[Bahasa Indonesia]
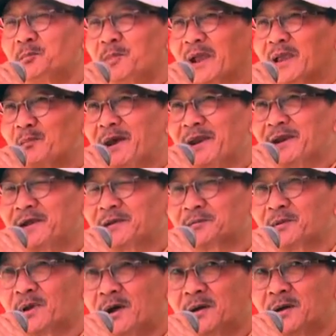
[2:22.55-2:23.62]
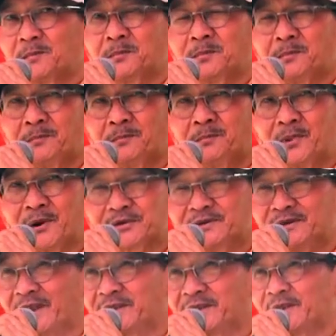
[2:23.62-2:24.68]
bagaimana uh,
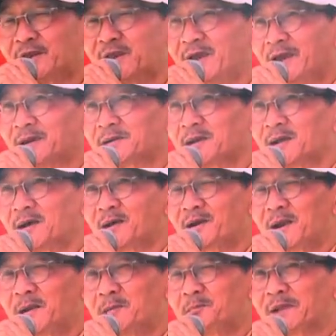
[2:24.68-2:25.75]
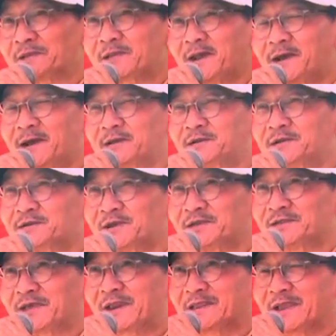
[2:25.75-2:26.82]
bersinergi dengan masyarakat di
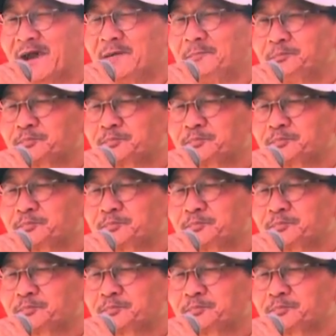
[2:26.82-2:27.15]
sekitarnya.